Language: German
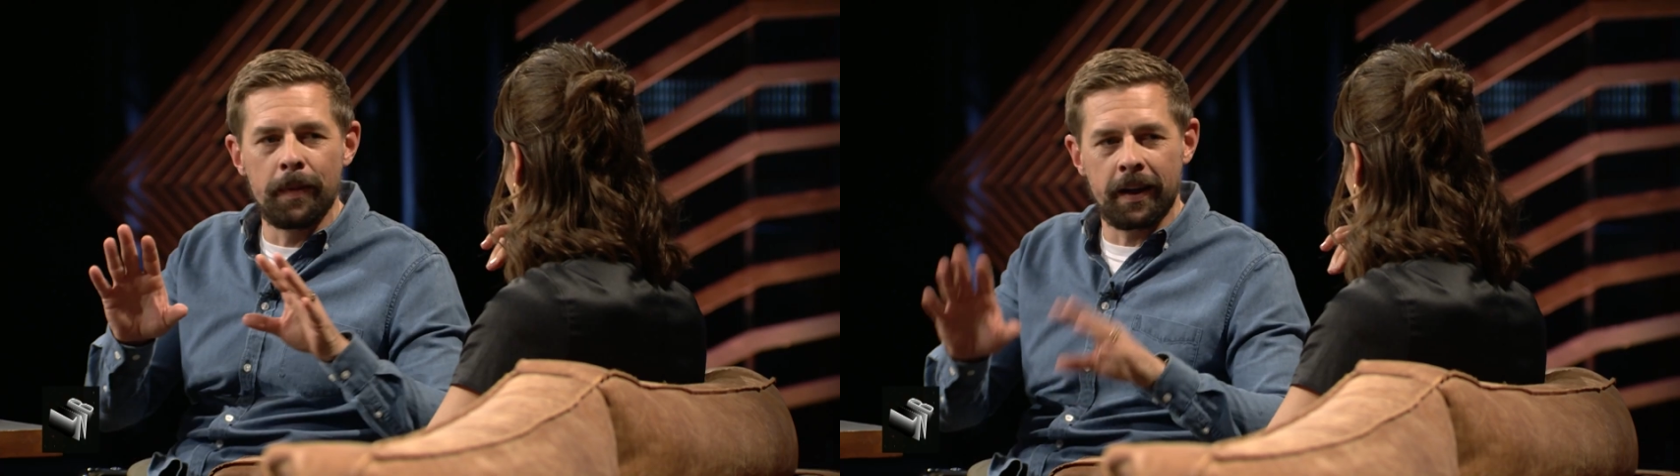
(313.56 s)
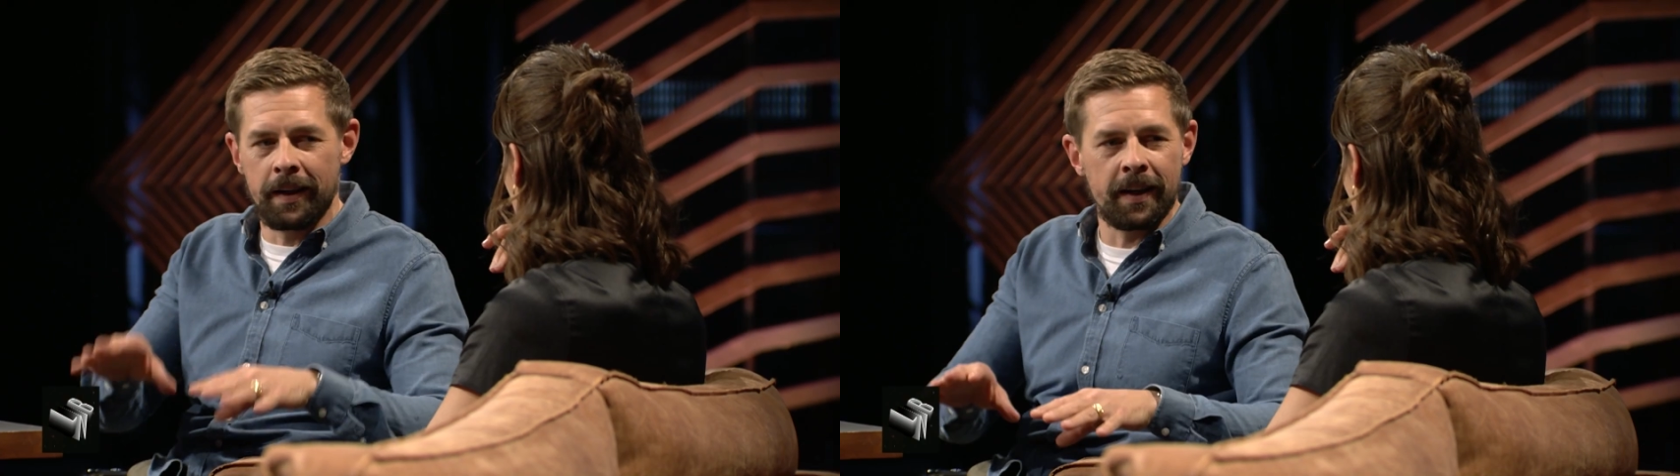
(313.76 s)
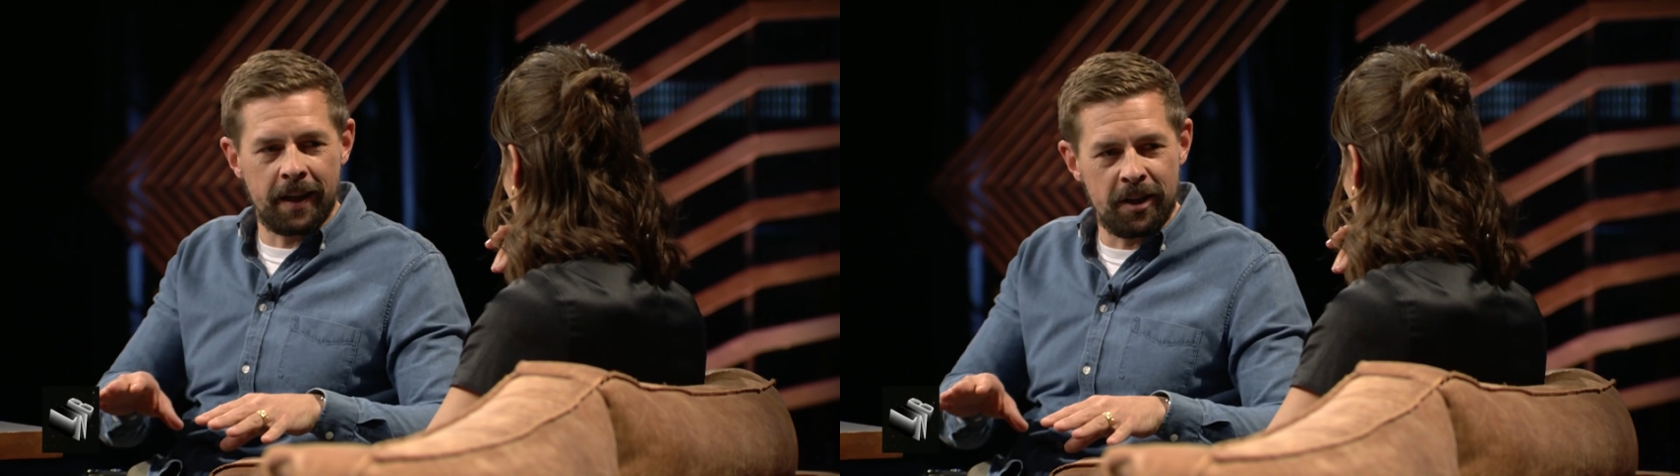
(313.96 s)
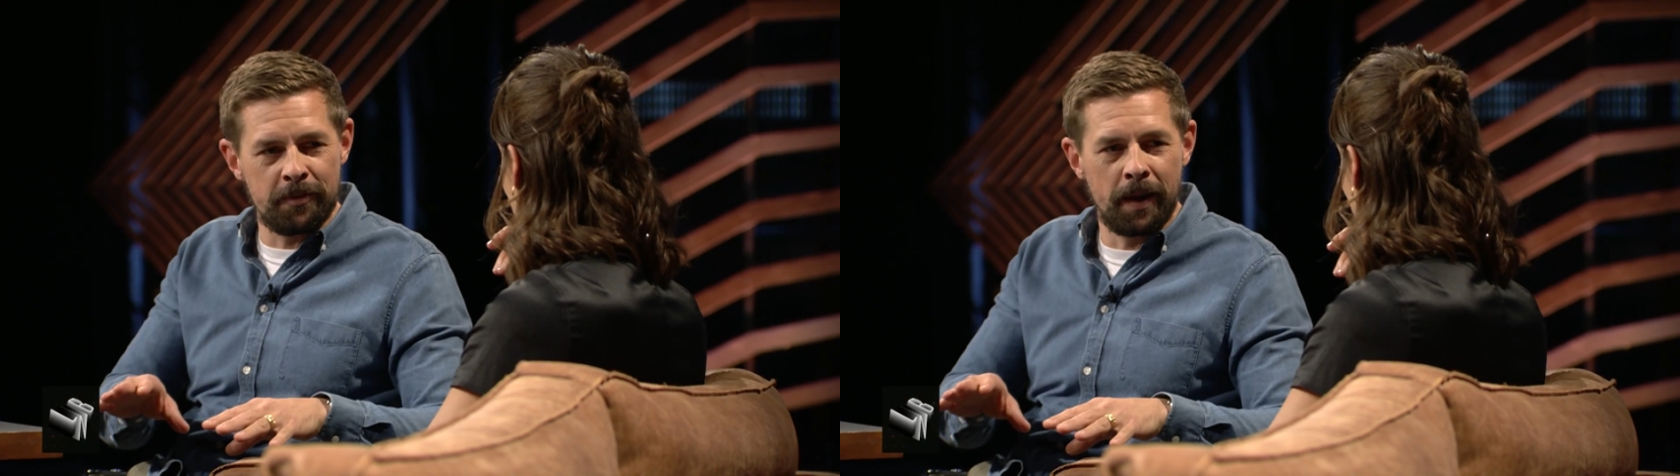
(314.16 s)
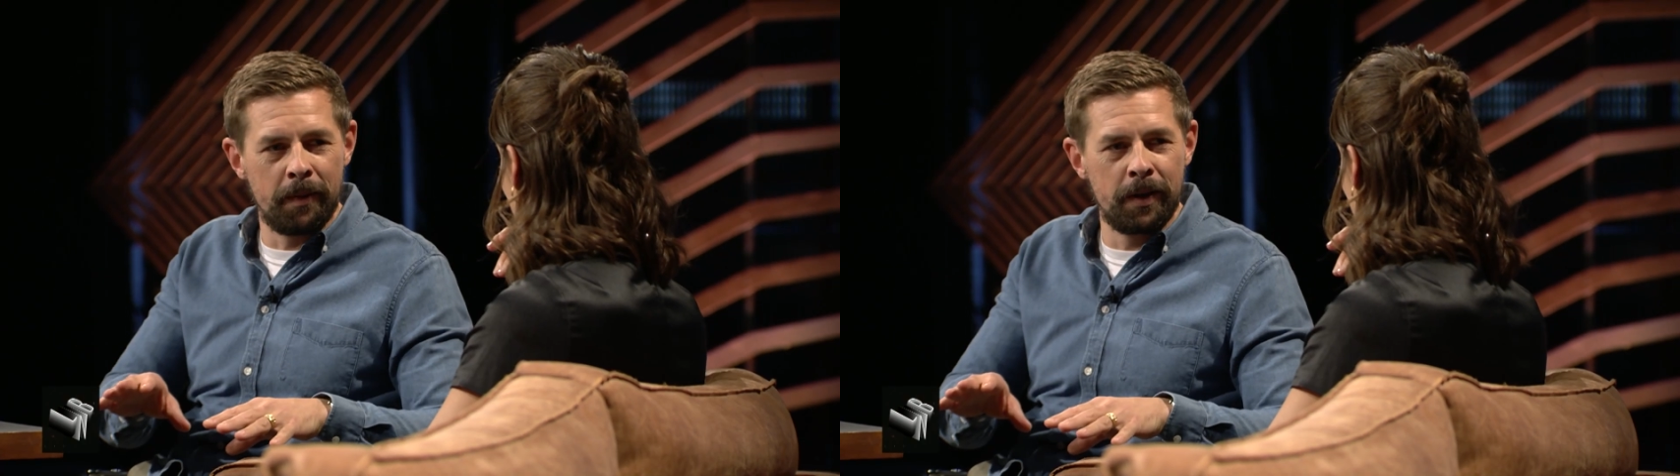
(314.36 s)
Maria
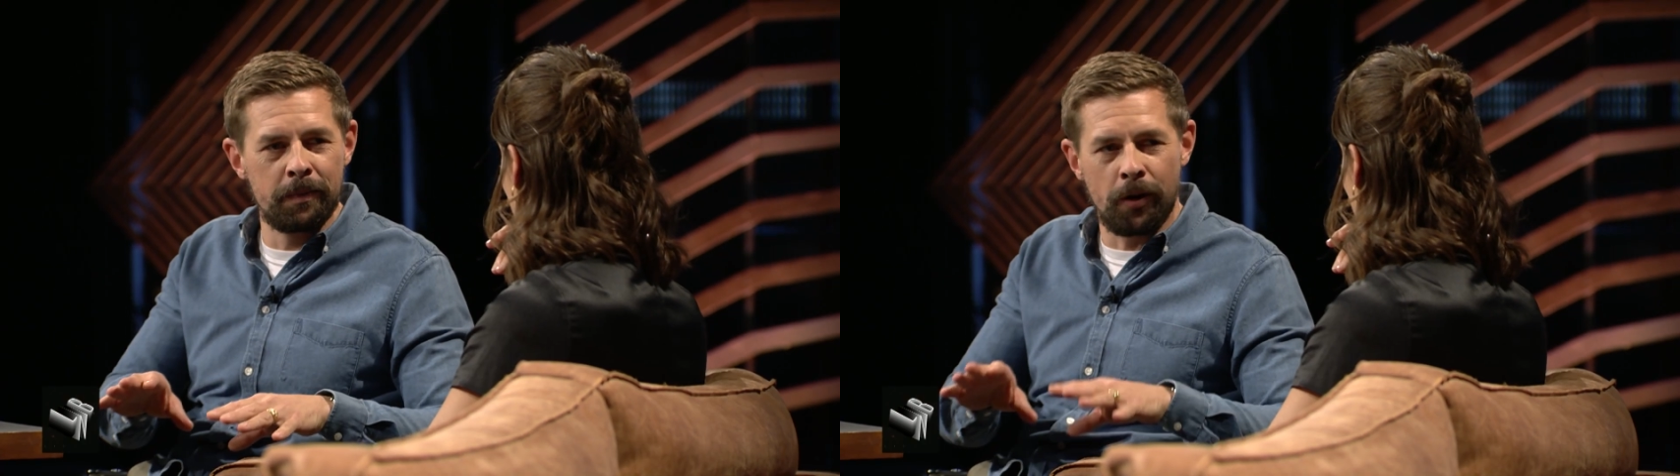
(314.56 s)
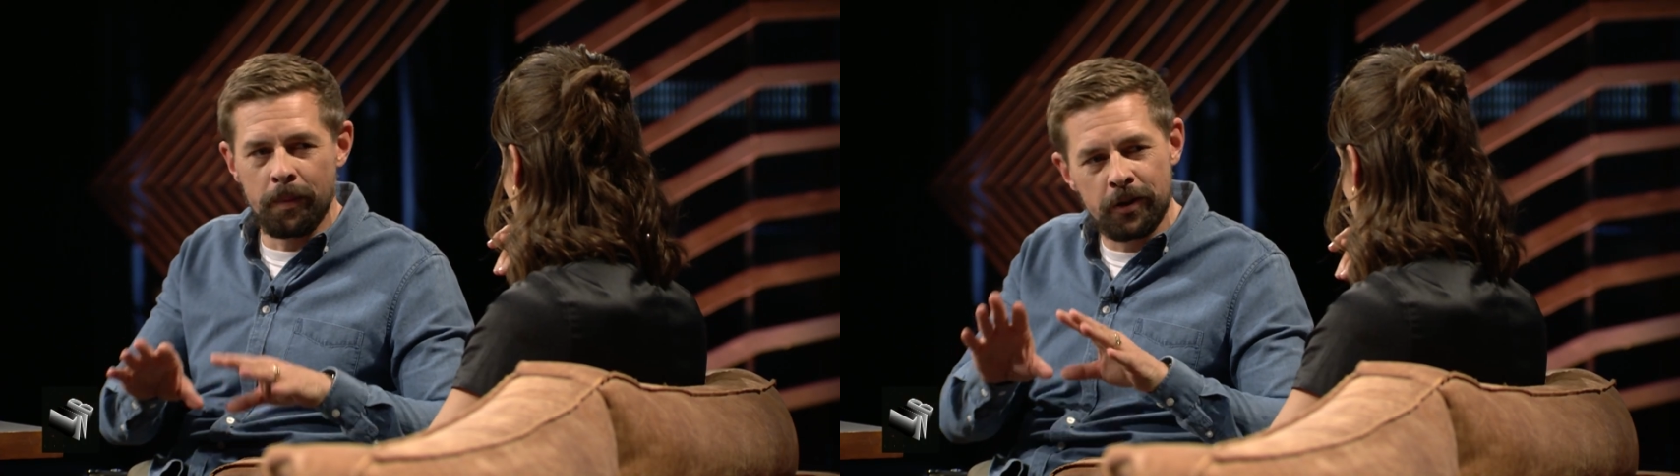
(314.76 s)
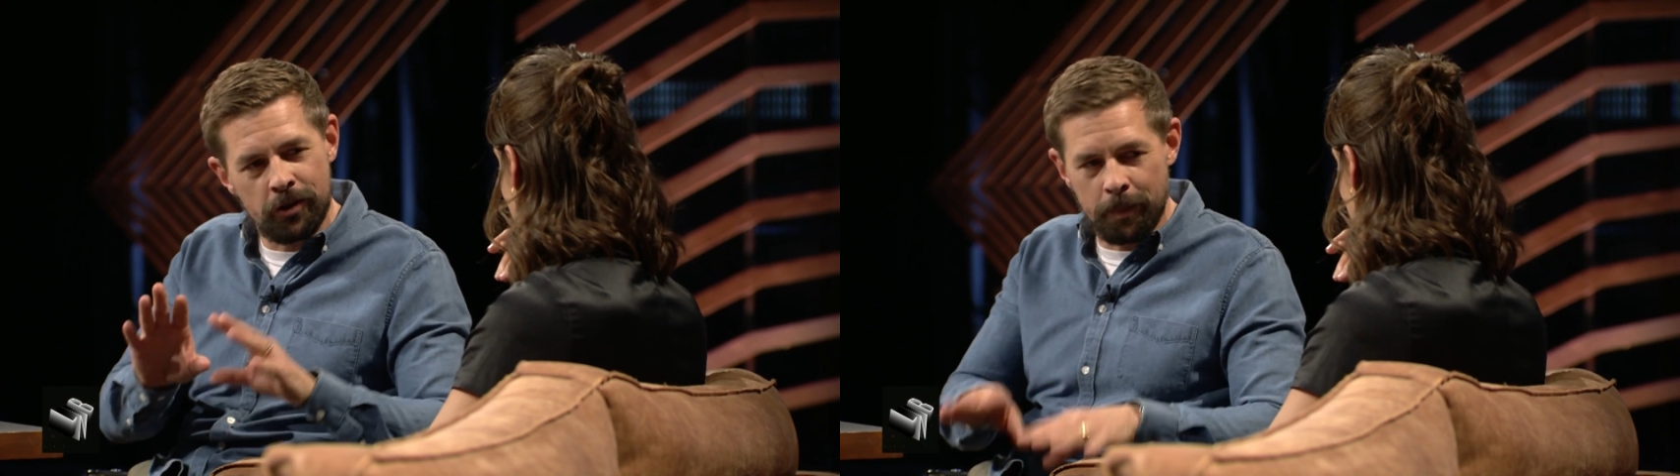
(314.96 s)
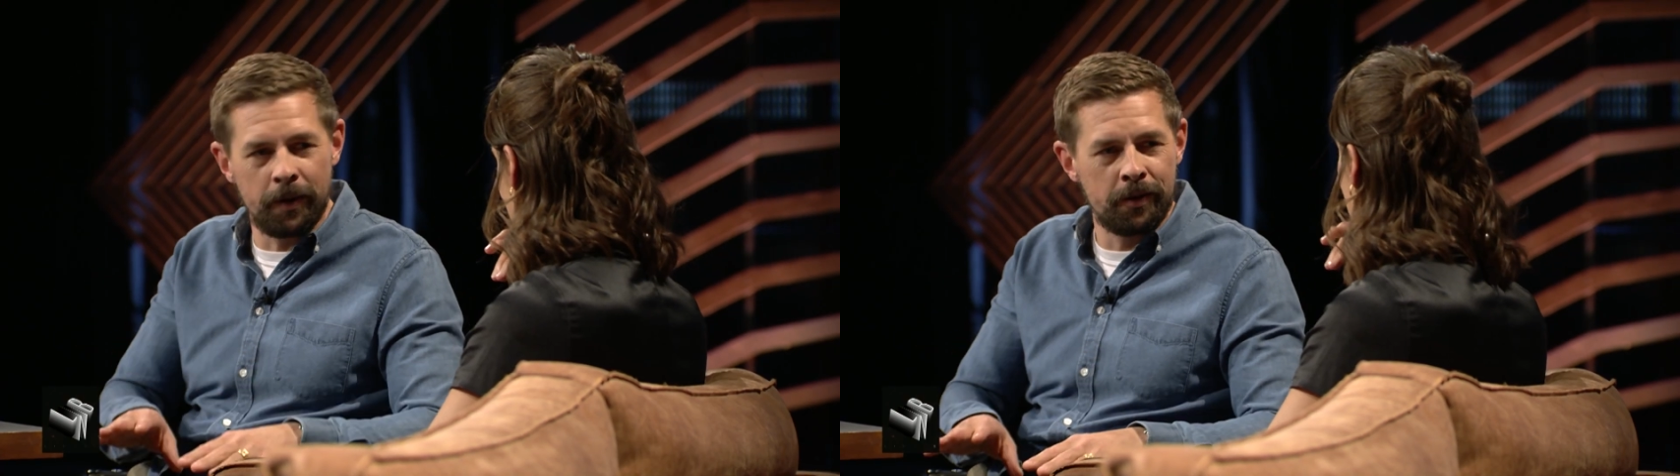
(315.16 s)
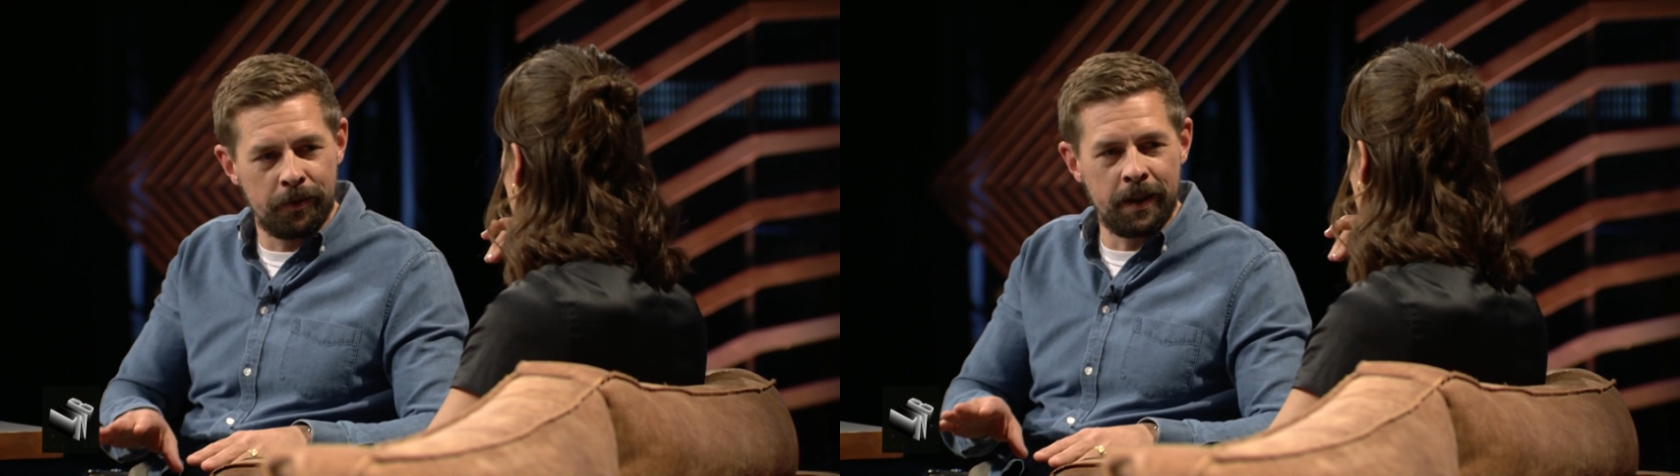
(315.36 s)
Kretschmer mit Promi
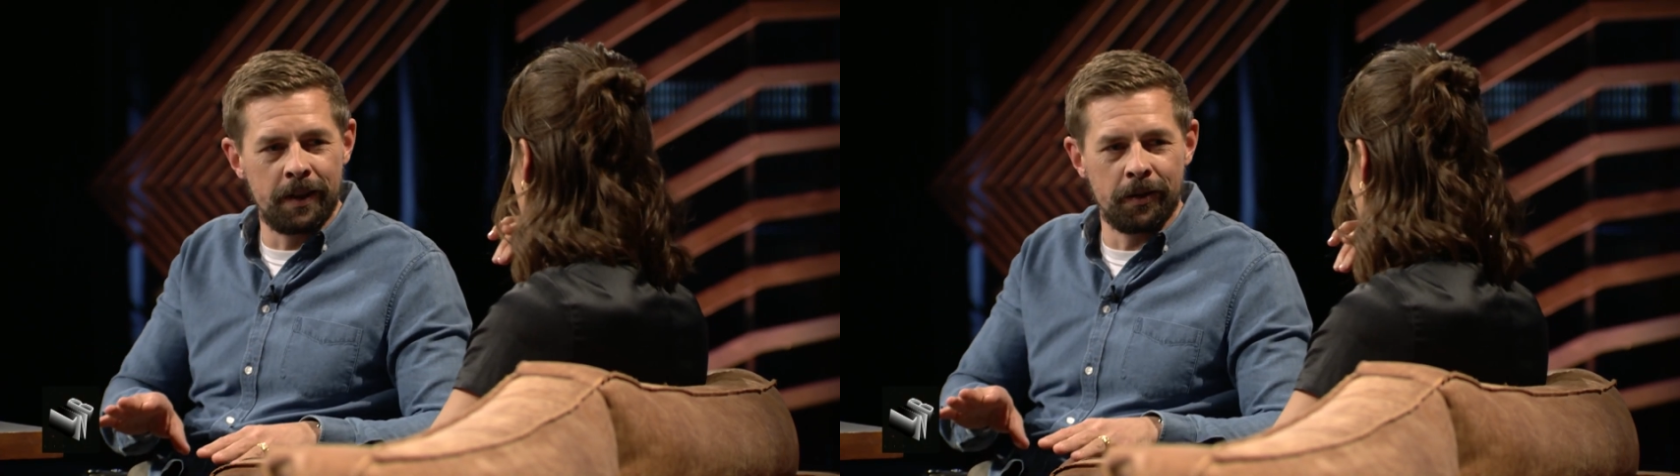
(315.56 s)
Shopping Queen